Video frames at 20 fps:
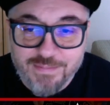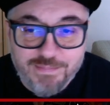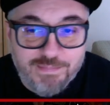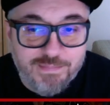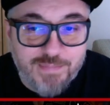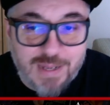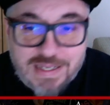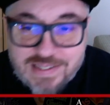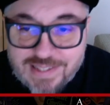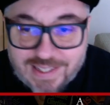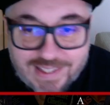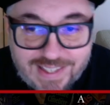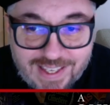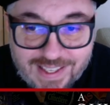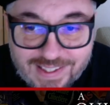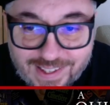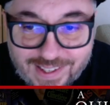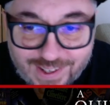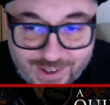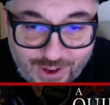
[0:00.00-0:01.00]
basta
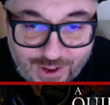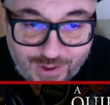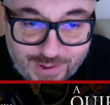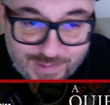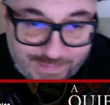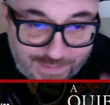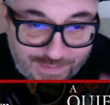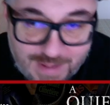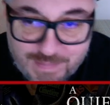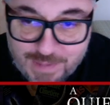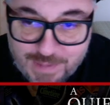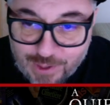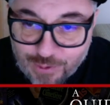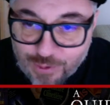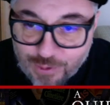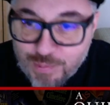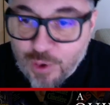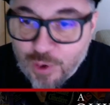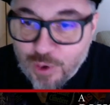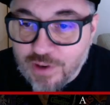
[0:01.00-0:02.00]
chiedere, no? Fai meno
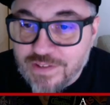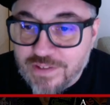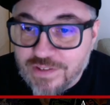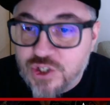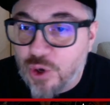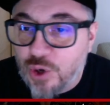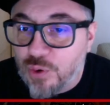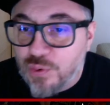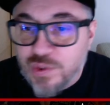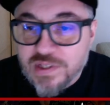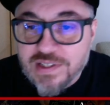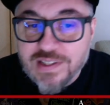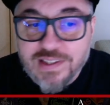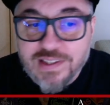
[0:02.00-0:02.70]
rumore, invece no, questi